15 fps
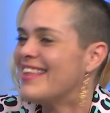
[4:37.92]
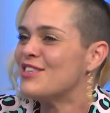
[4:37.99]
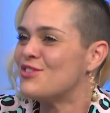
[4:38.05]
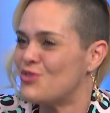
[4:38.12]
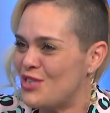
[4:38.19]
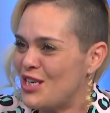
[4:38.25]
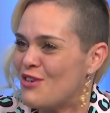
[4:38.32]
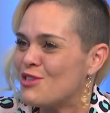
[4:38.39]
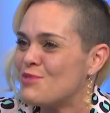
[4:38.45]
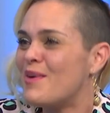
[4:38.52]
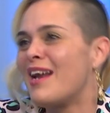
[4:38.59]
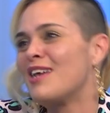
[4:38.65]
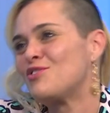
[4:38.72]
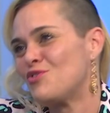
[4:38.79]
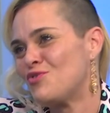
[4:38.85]
de sus hijos
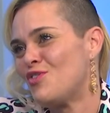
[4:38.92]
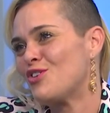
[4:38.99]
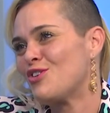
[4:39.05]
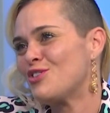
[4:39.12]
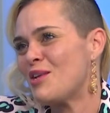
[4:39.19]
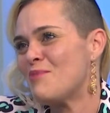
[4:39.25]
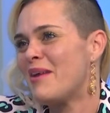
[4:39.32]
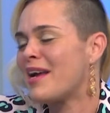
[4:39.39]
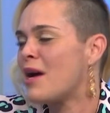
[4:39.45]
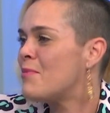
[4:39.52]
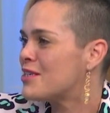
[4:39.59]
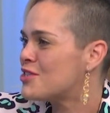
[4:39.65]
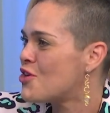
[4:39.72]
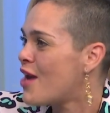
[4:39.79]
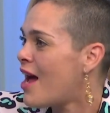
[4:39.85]
para sus fotos de marca
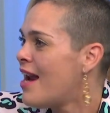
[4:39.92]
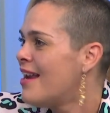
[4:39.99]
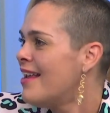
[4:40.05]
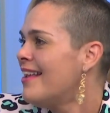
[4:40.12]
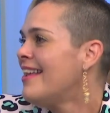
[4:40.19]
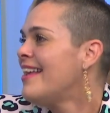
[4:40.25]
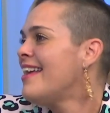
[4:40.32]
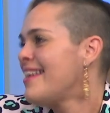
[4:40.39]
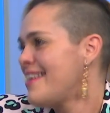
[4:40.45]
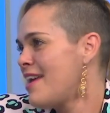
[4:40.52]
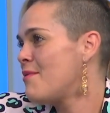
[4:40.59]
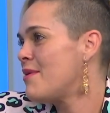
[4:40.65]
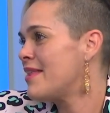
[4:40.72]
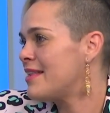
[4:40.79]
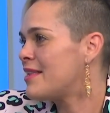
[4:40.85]
personal
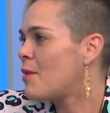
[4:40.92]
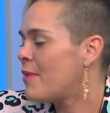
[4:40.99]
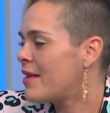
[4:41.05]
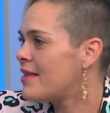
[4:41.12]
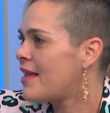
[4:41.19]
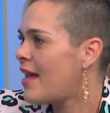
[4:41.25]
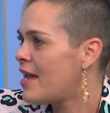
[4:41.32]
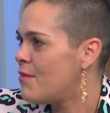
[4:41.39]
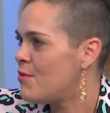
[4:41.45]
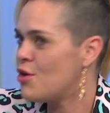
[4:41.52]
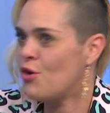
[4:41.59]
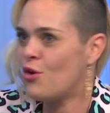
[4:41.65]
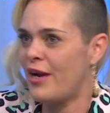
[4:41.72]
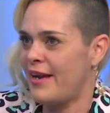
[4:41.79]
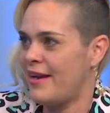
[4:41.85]
y evidentemente ahí
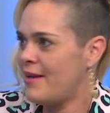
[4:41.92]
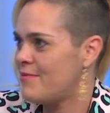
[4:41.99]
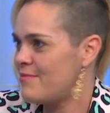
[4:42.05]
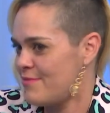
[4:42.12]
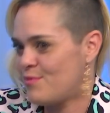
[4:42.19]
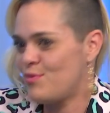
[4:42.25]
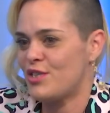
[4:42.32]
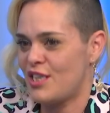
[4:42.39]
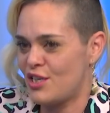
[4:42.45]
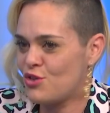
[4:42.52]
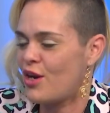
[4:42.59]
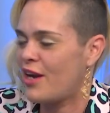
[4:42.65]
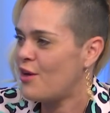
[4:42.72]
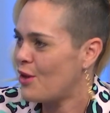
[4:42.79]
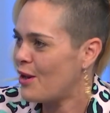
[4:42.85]
vio que pues
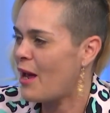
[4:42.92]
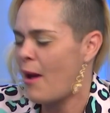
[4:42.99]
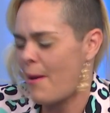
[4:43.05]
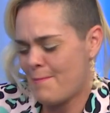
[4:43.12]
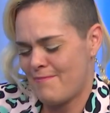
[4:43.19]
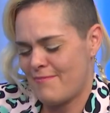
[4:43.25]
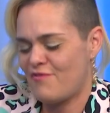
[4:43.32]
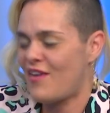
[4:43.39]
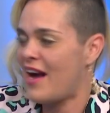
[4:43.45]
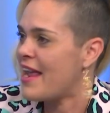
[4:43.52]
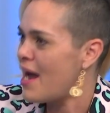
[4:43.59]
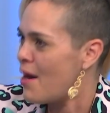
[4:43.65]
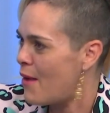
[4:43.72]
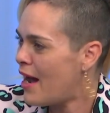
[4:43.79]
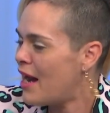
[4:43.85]
algo que
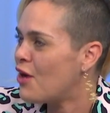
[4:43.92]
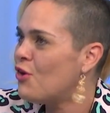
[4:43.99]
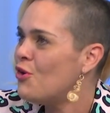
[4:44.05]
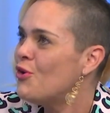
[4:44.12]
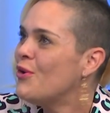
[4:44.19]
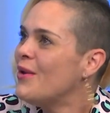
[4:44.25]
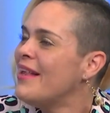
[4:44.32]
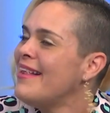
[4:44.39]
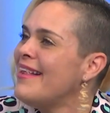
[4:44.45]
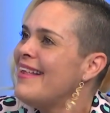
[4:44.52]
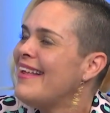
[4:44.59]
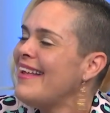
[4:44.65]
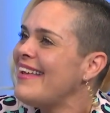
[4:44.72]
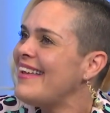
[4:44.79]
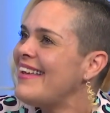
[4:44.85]
fallaba algo
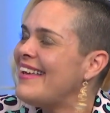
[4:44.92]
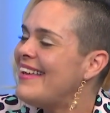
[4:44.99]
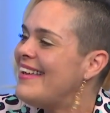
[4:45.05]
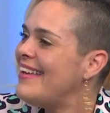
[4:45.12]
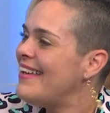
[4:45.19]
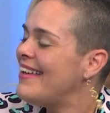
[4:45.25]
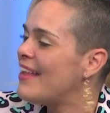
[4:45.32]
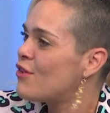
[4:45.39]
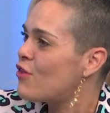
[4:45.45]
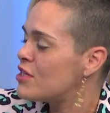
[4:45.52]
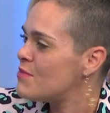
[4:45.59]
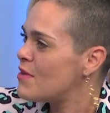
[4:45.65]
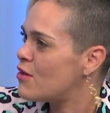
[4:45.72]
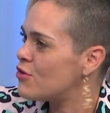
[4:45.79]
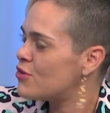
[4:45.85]
y
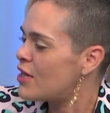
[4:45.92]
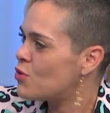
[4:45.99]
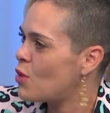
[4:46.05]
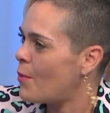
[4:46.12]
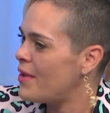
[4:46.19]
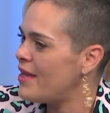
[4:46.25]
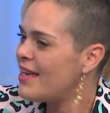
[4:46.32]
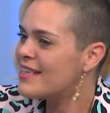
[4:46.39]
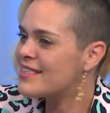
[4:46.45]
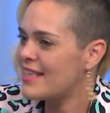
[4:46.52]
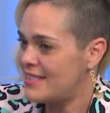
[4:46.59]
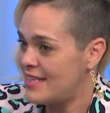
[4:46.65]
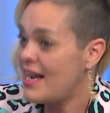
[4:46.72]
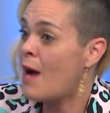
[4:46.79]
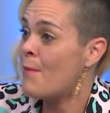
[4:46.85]
entonces me contrató a mí. Y
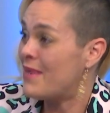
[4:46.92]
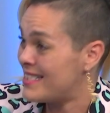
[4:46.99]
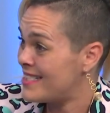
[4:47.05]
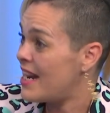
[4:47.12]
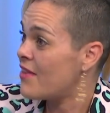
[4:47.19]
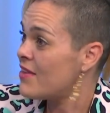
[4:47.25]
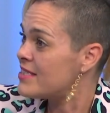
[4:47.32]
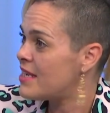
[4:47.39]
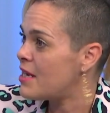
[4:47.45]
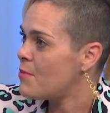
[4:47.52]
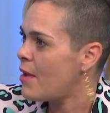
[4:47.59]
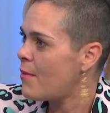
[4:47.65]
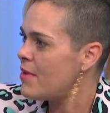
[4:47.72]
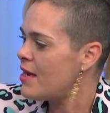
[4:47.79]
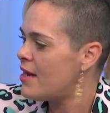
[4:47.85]
esta chica, a pesar de ser
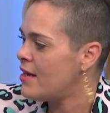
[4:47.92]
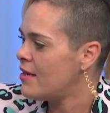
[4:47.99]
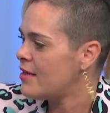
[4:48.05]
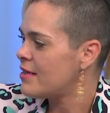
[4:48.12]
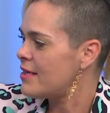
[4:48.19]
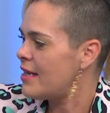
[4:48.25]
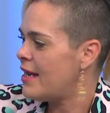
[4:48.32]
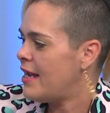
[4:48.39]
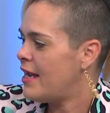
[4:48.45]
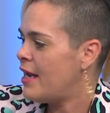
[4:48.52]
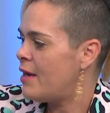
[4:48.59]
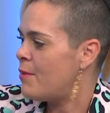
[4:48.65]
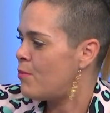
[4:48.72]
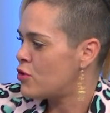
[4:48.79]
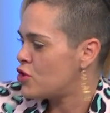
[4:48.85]
mi amiga,
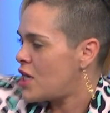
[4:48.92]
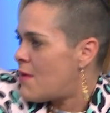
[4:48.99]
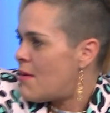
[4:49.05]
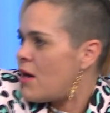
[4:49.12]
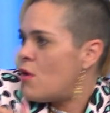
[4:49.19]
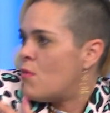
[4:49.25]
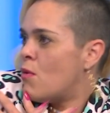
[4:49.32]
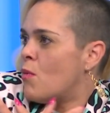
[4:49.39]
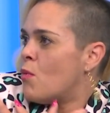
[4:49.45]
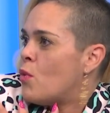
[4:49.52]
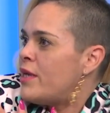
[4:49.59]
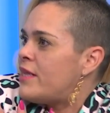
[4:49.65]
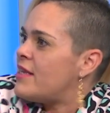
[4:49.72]
eh, posaba como muy